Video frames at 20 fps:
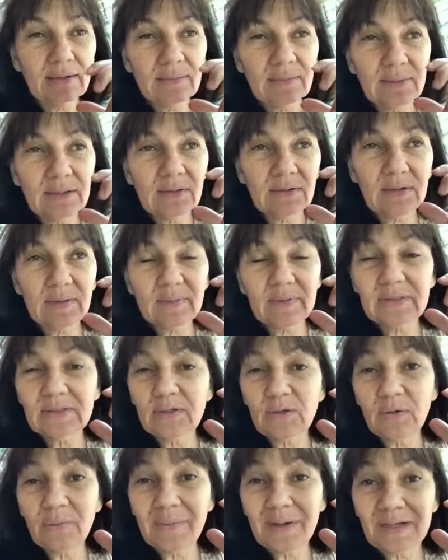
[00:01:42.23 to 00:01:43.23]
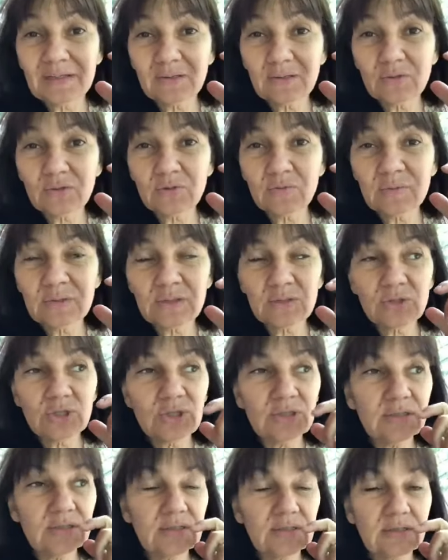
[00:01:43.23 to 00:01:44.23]
bien, on appelle ça le masque du
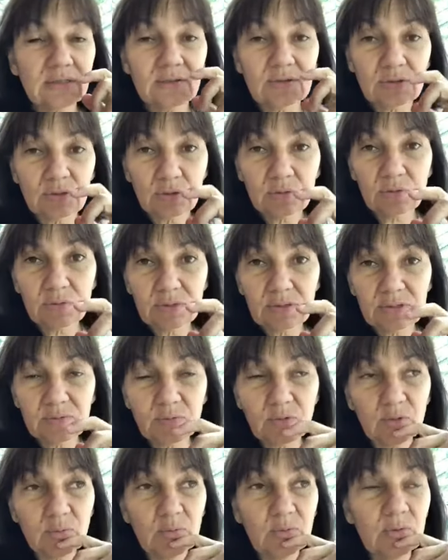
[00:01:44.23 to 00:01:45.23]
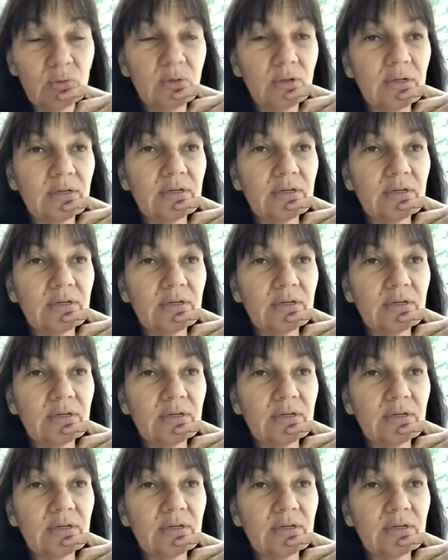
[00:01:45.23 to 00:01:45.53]
masochiste, hein, selon Lise Bourbeau.